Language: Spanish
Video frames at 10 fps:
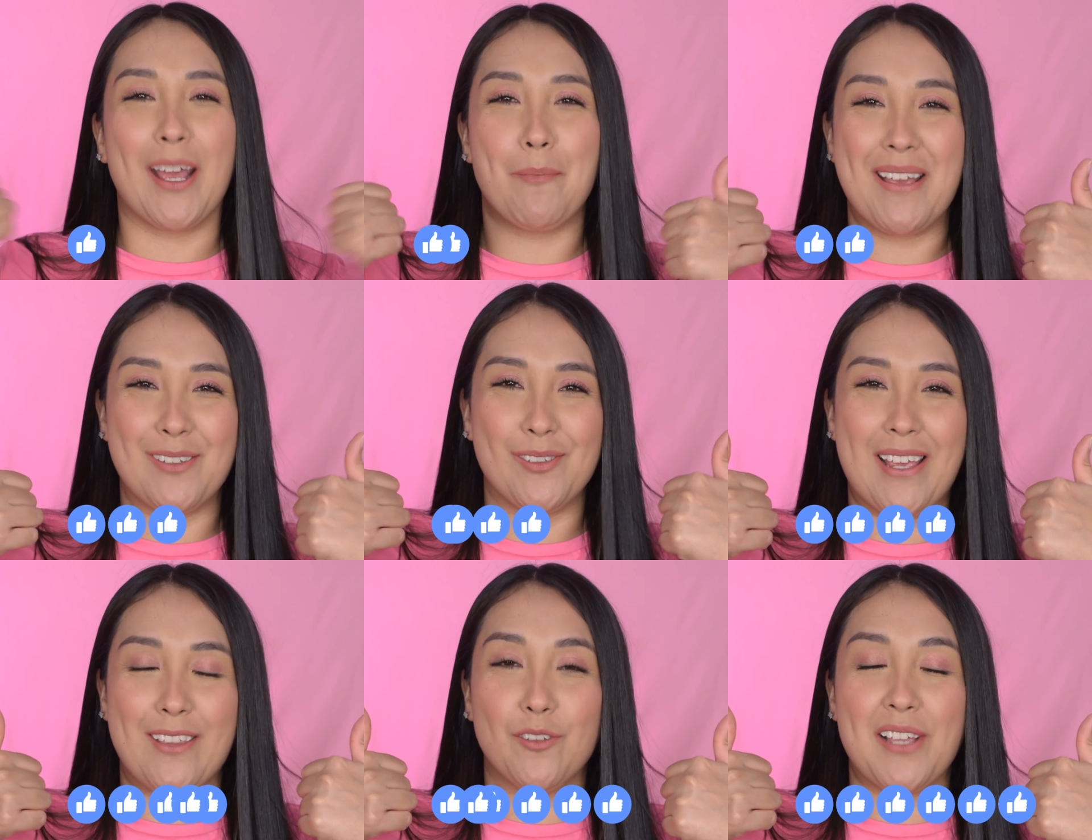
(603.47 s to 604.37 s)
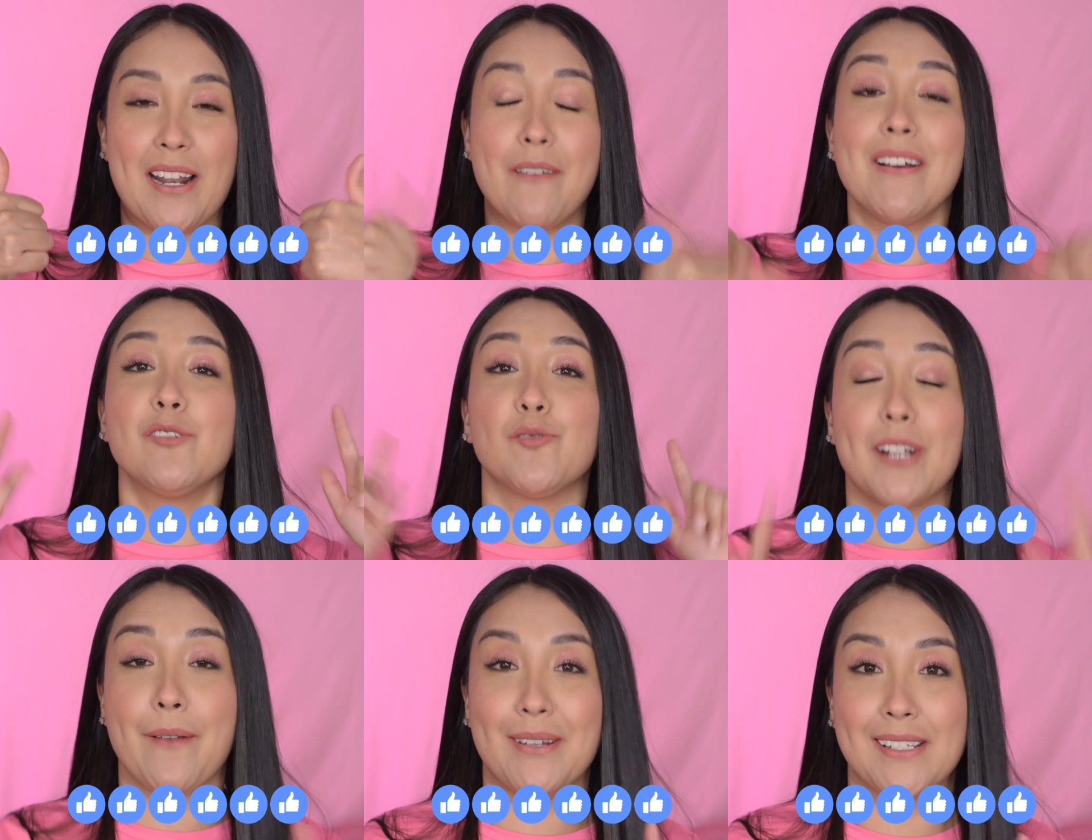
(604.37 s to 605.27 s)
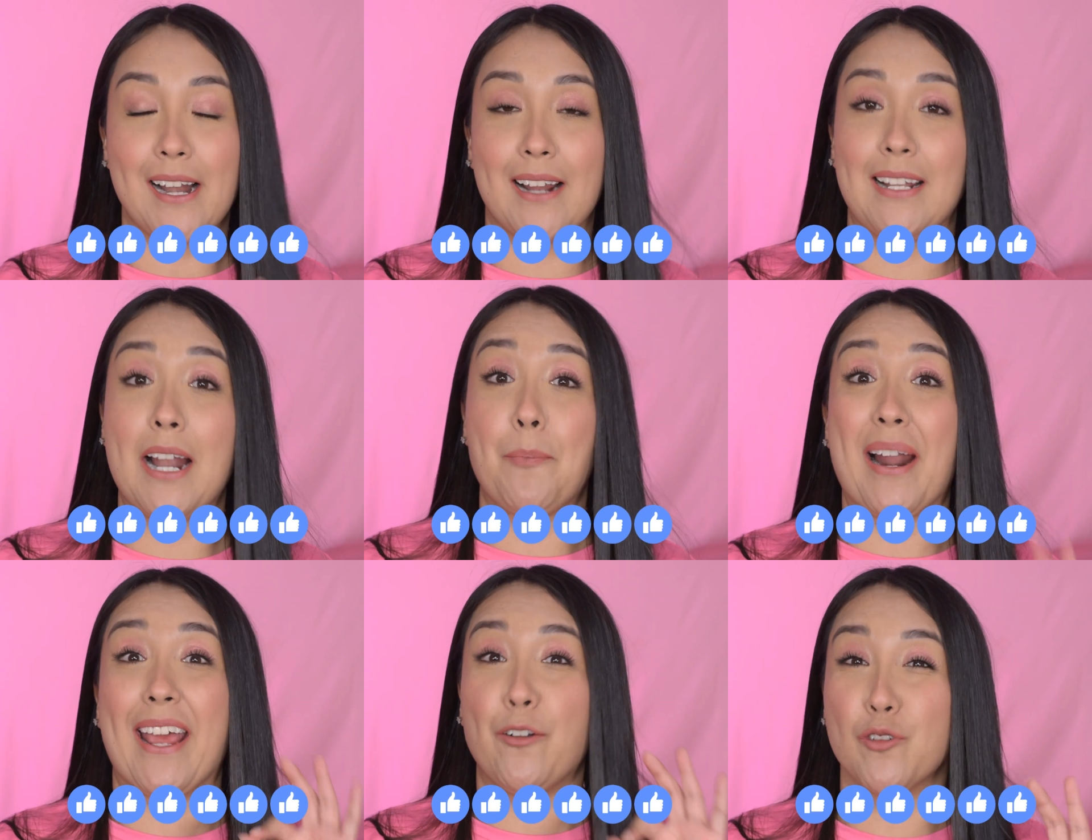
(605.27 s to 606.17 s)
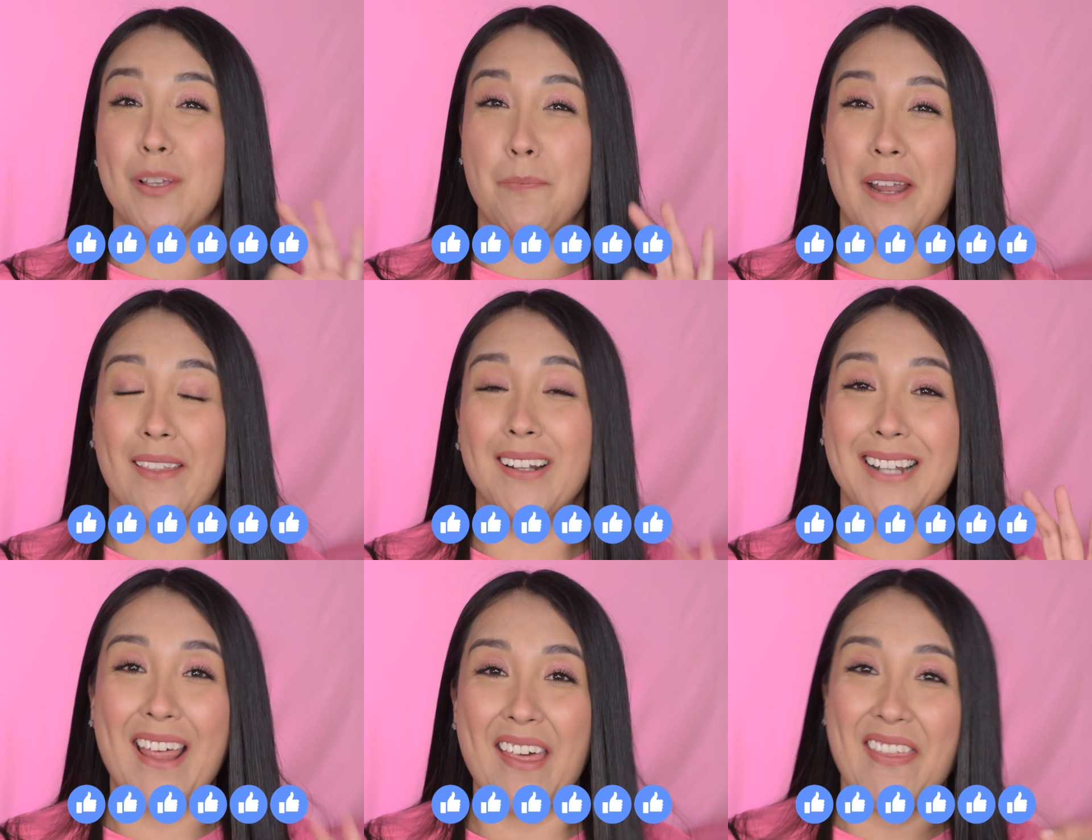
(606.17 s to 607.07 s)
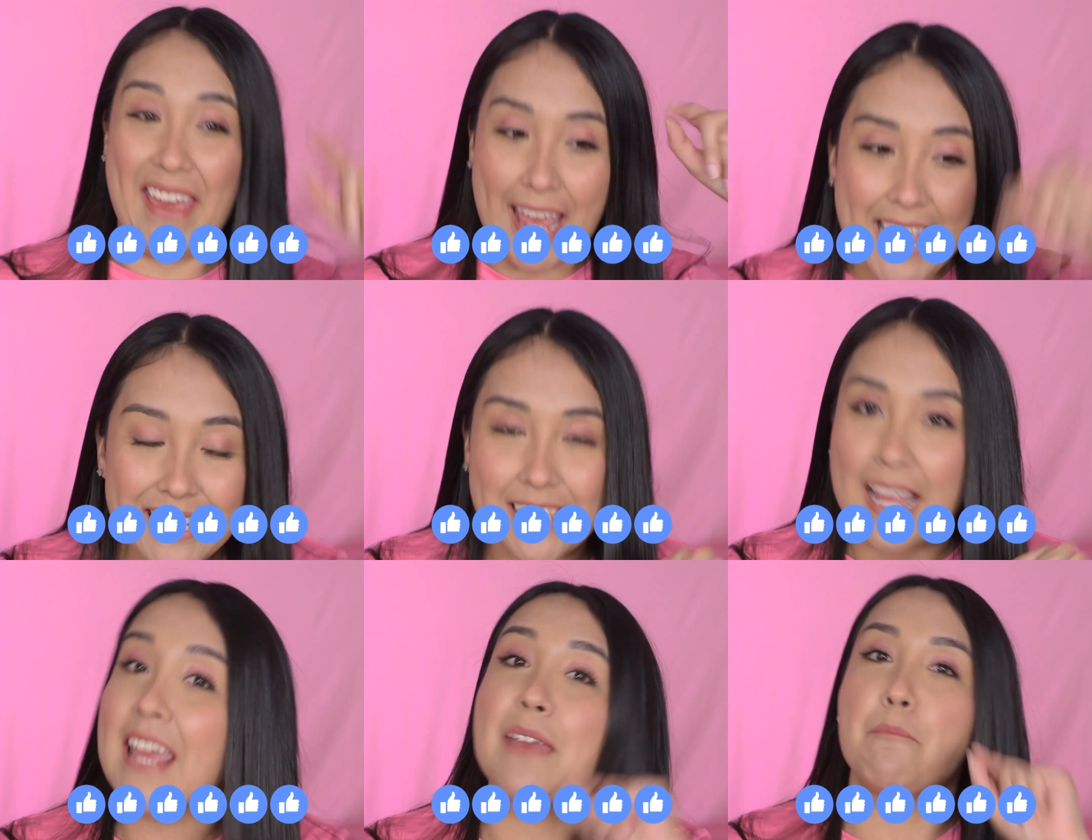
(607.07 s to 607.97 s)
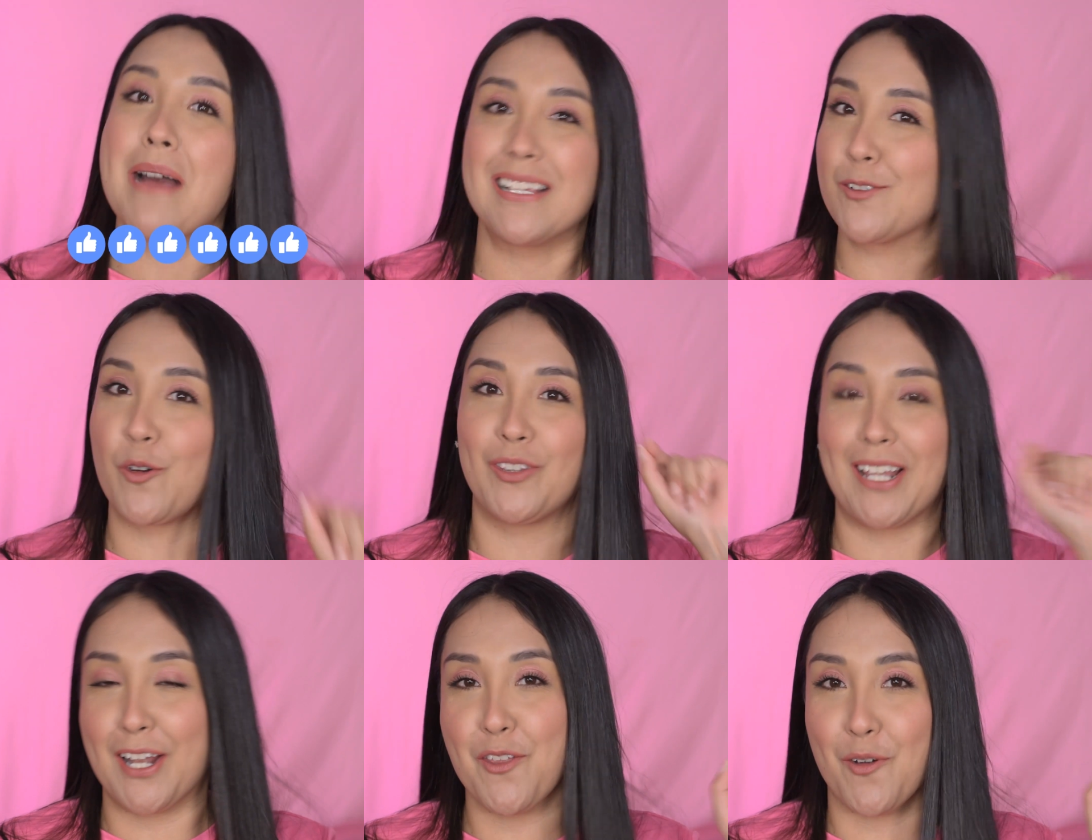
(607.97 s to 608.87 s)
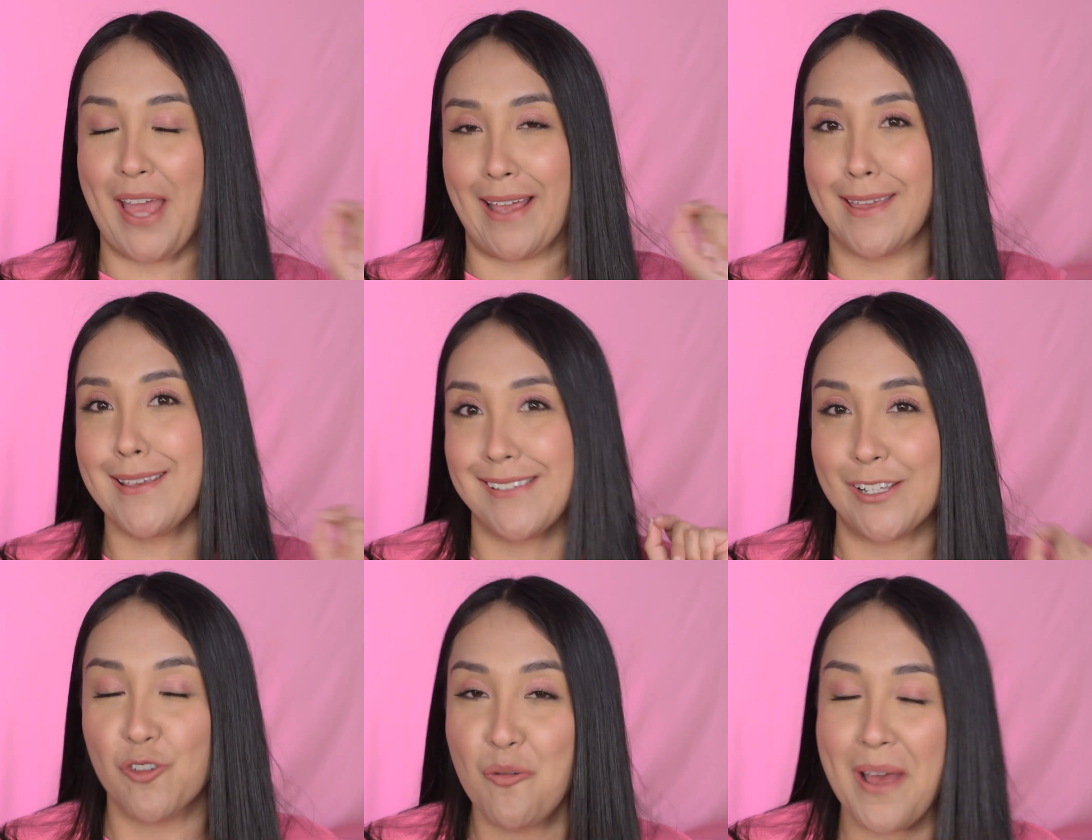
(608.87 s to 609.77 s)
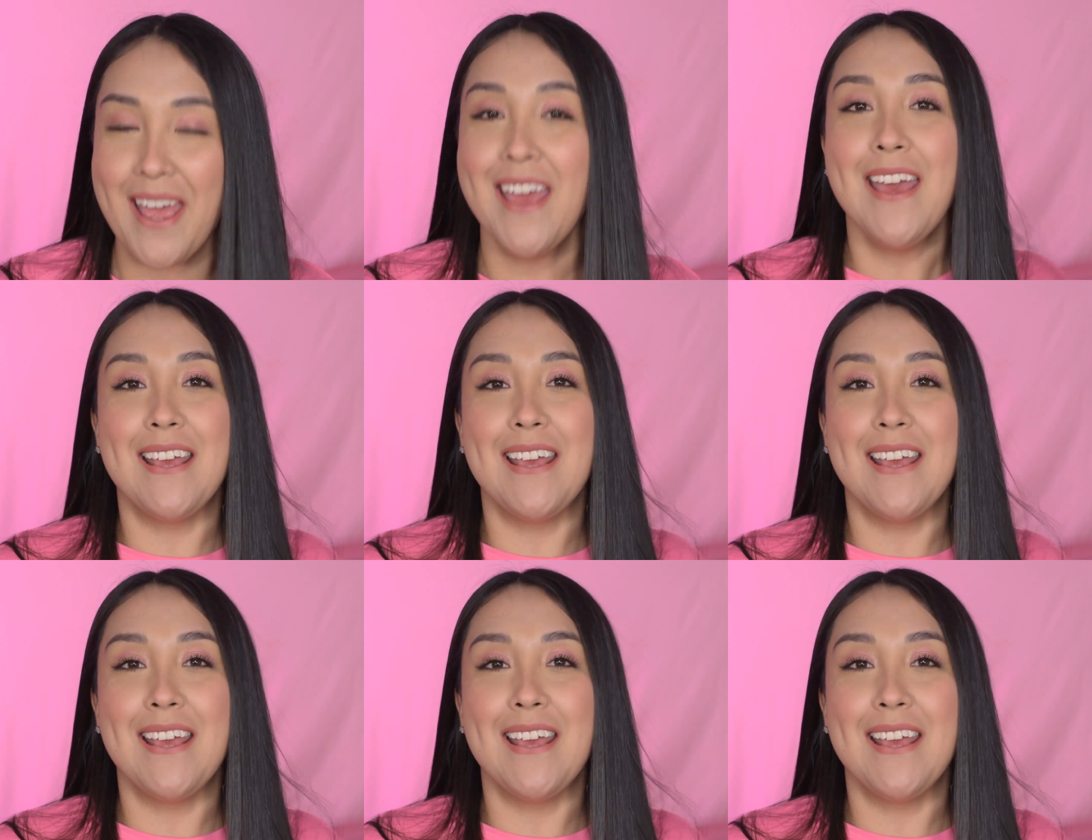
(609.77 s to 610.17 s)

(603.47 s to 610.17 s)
déjenme esos deditos arriba, suscríbanse al canal para que no se pierdan nada de este y más contenido que aquí se sube.